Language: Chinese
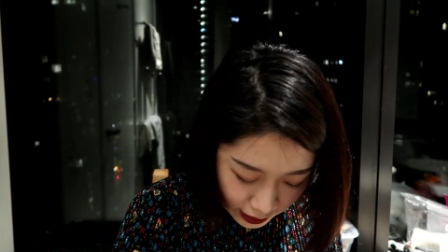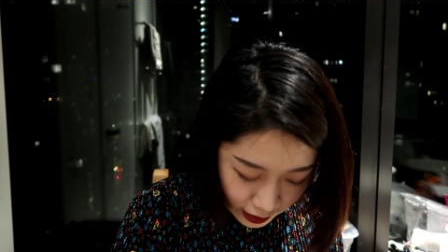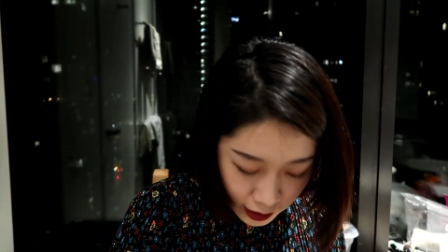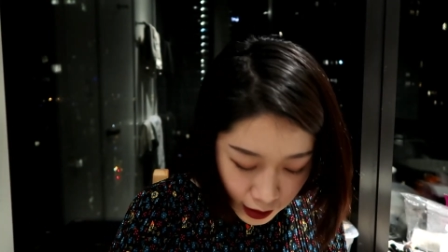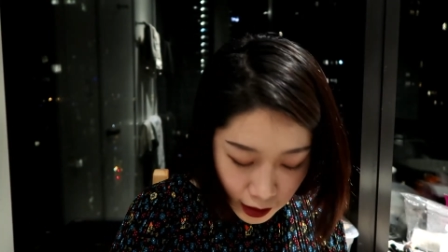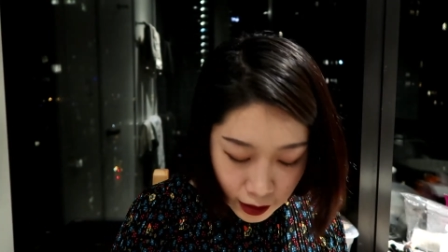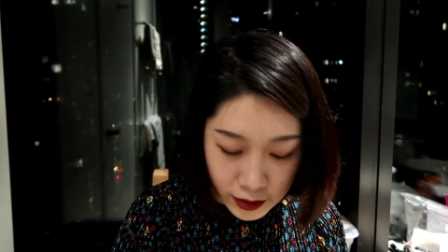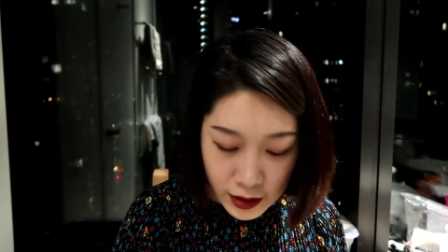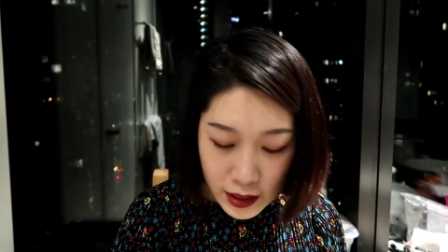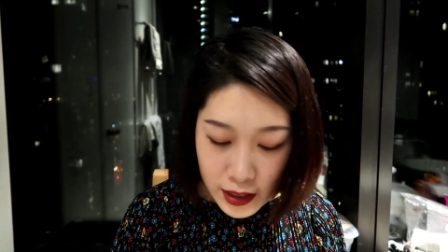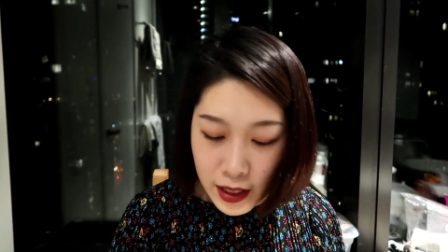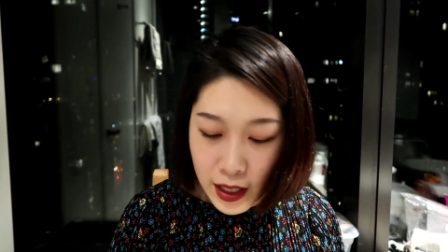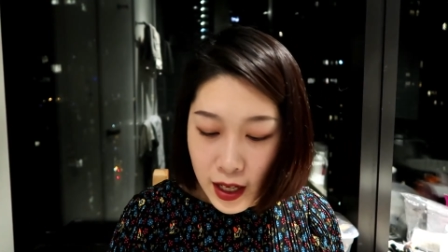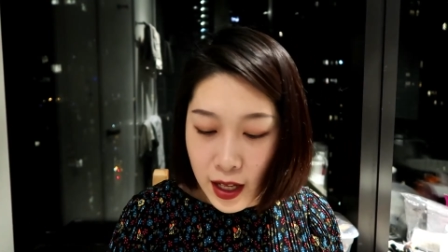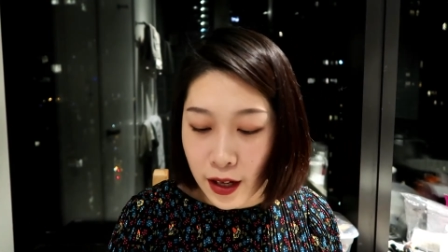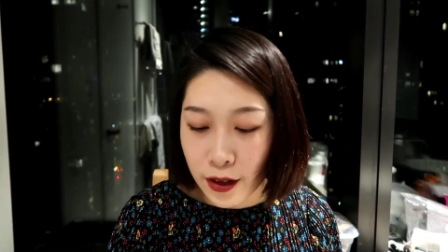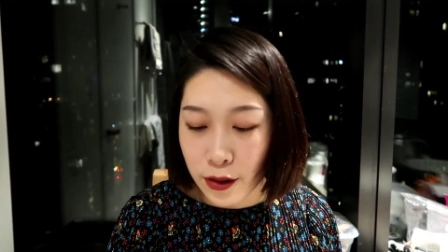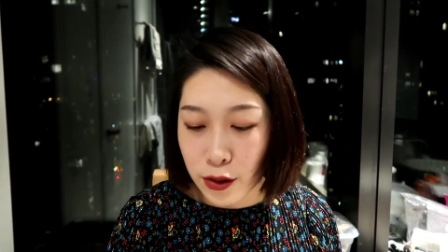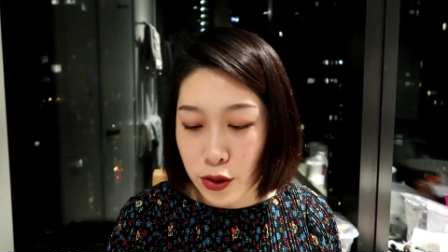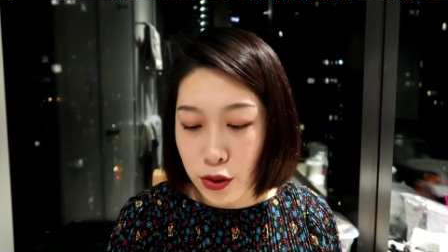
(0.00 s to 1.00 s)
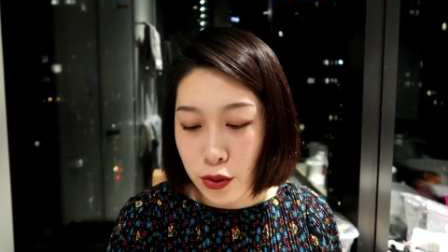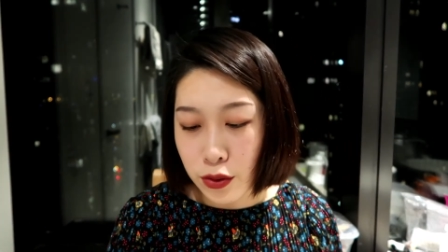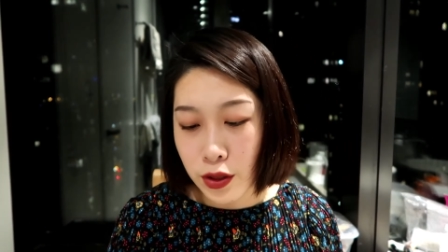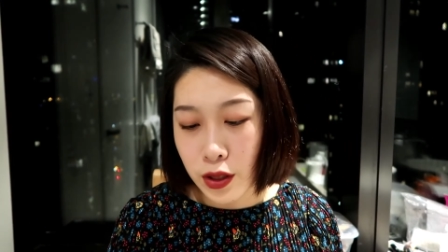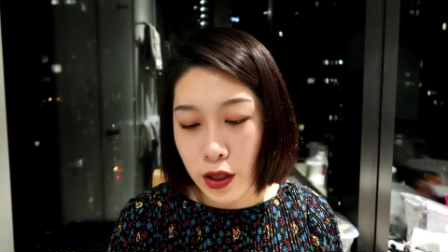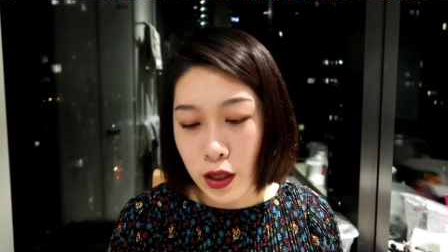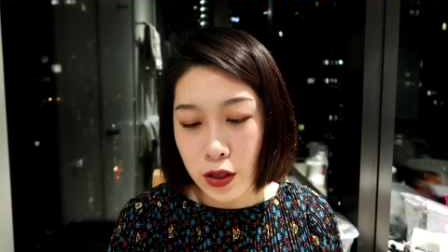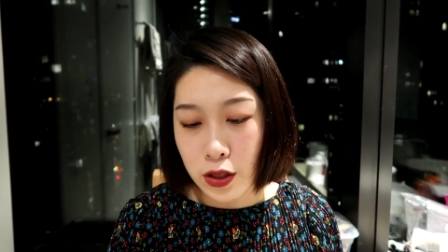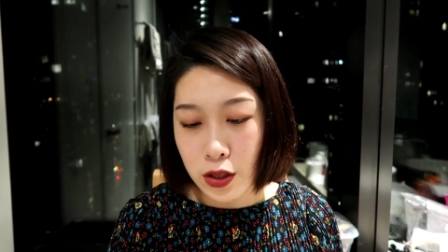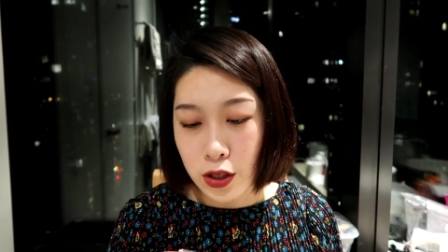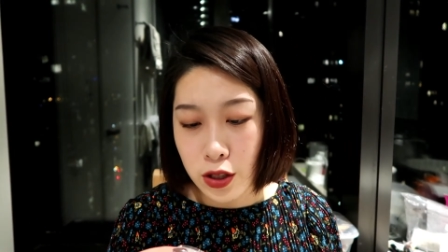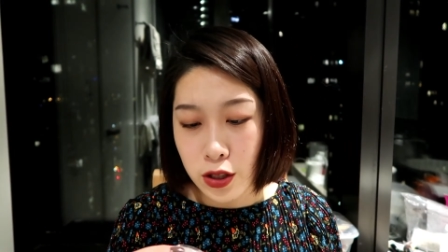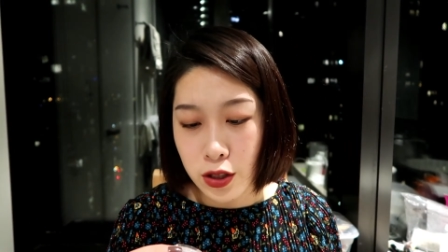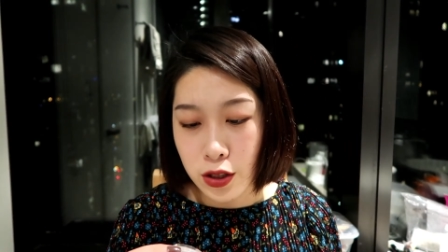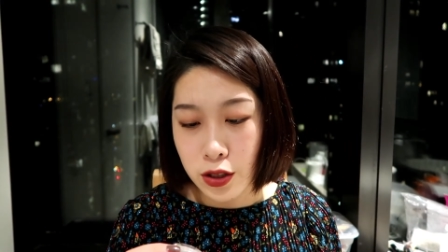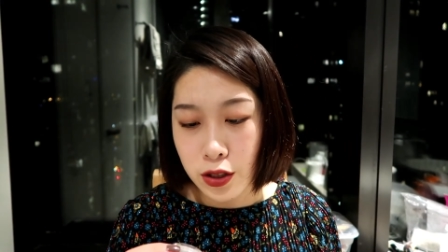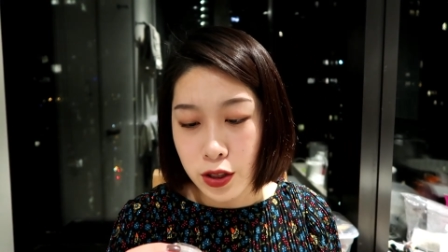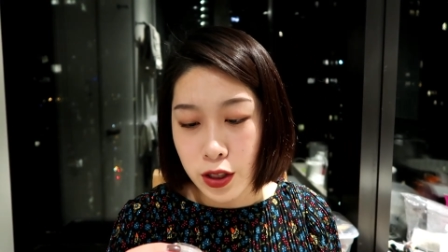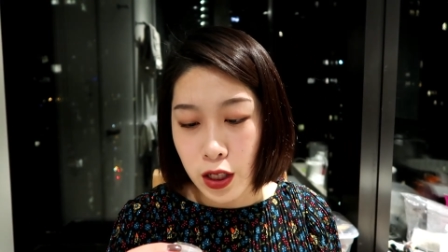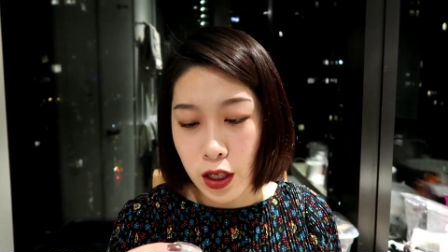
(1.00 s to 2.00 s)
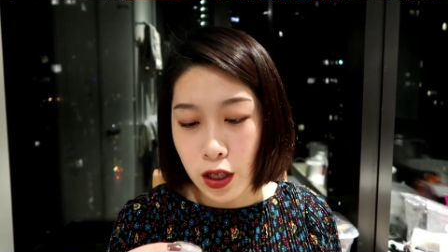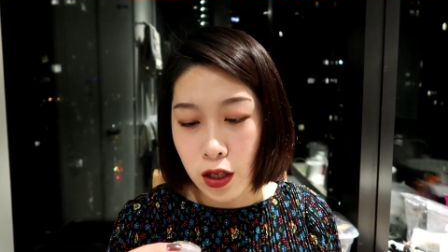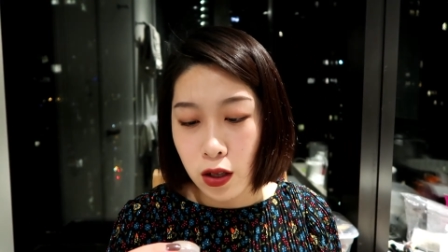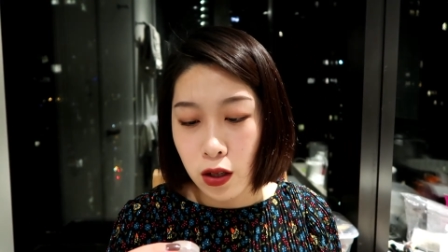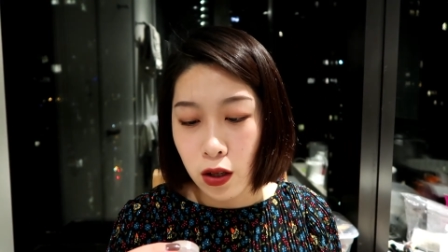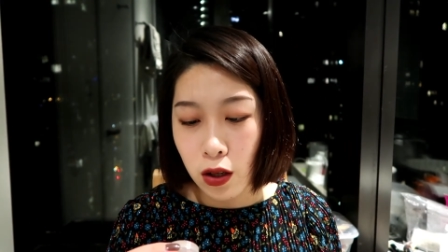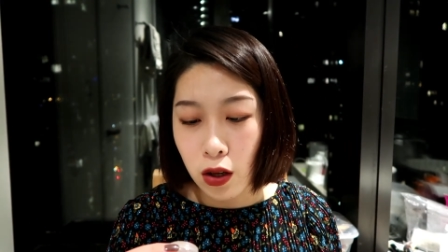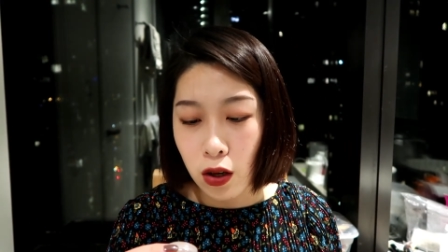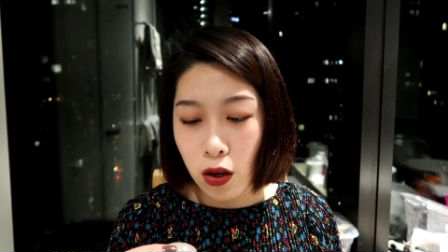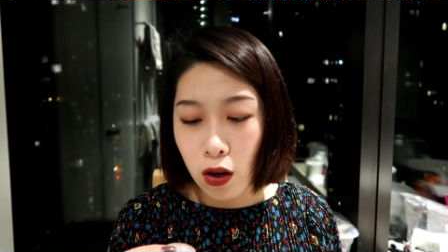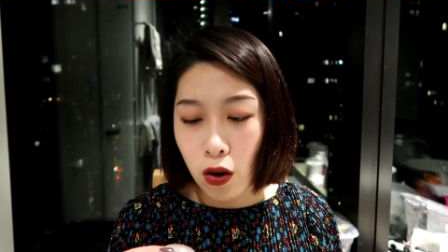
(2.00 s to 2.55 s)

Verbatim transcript: 然后再接下来要说的呢是这个